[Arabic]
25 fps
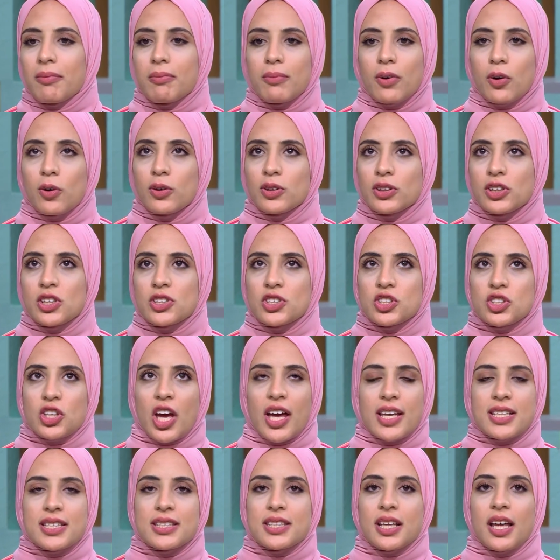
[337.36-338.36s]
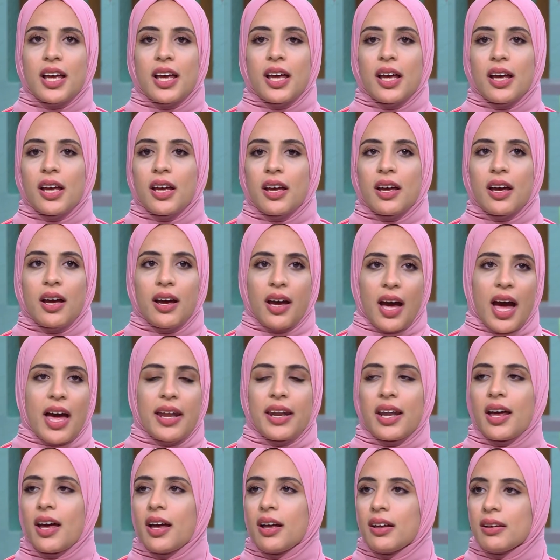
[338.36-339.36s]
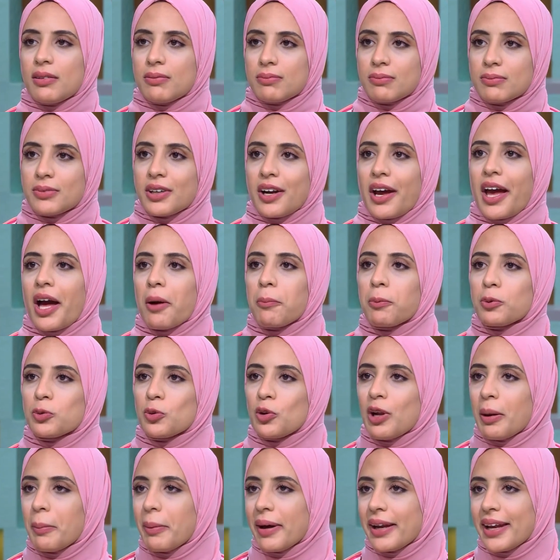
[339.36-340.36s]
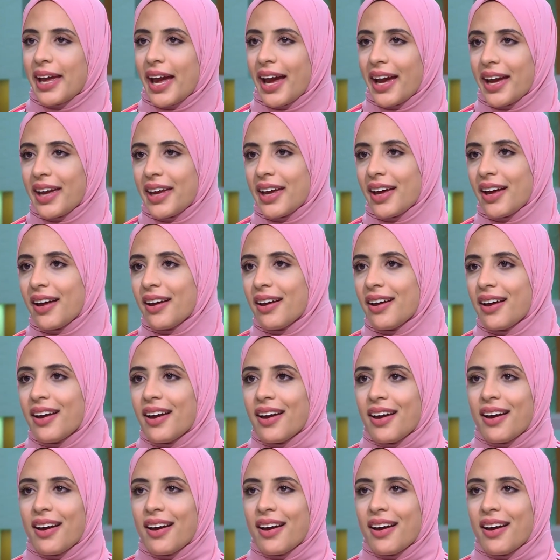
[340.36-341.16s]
ما كنتش حاسه انا رايحه بطوله باريحيه